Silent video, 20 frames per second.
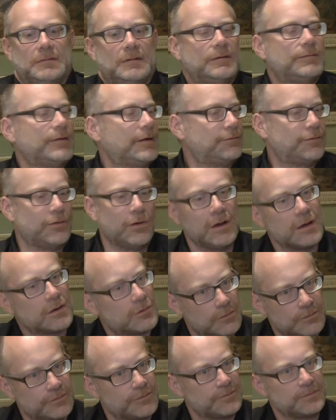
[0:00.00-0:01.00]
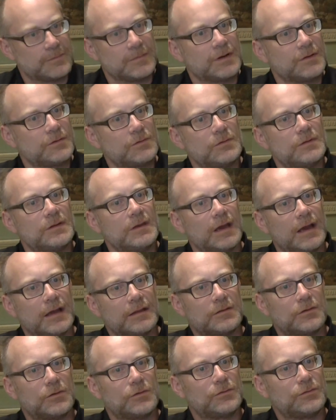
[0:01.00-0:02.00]
die war völlig offen. Also die
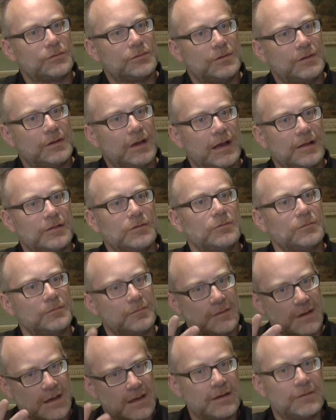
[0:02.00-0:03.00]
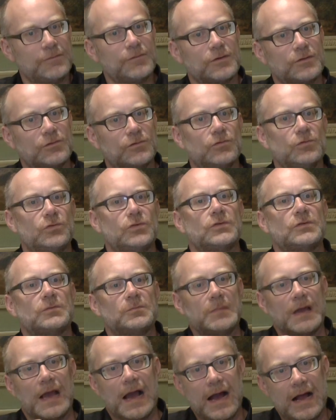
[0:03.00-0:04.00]
hat auch, die hat wirklich versucht,
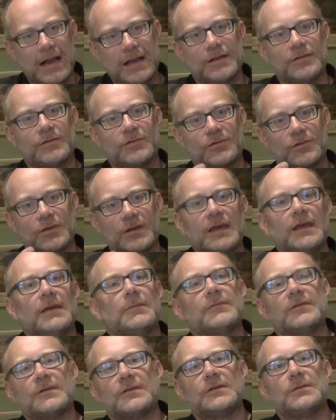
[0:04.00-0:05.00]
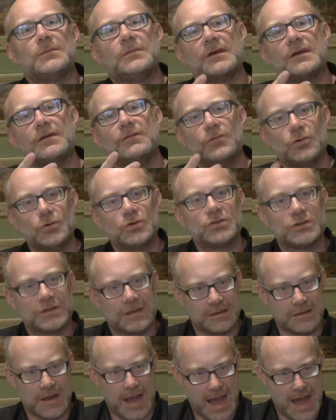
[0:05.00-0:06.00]
mir alles zu geben, was ich mir gewünscht
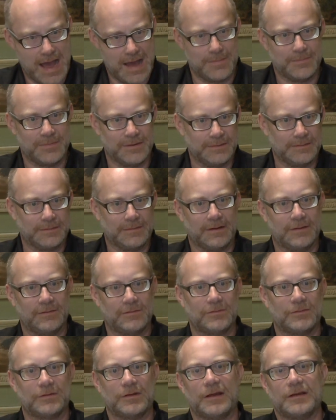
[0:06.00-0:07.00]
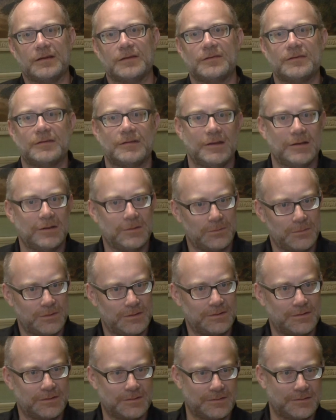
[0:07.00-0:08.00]
habe. Also eine Szene
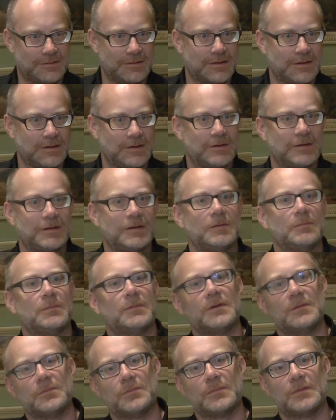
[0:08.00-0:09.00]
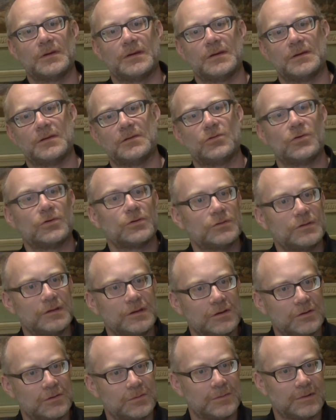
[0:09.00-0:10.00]
mit ihr ist ja in, im, im äh,
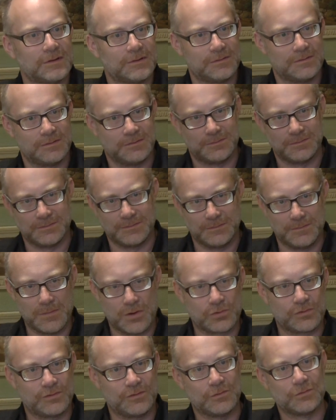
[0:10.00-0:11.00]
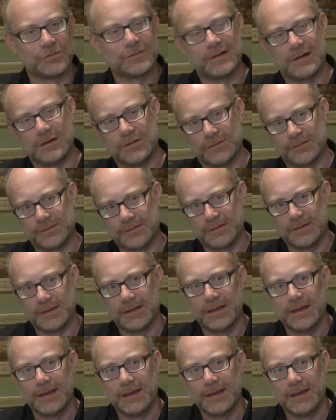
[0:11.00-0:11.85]
Dorotheum, also im, im Auktionshaus,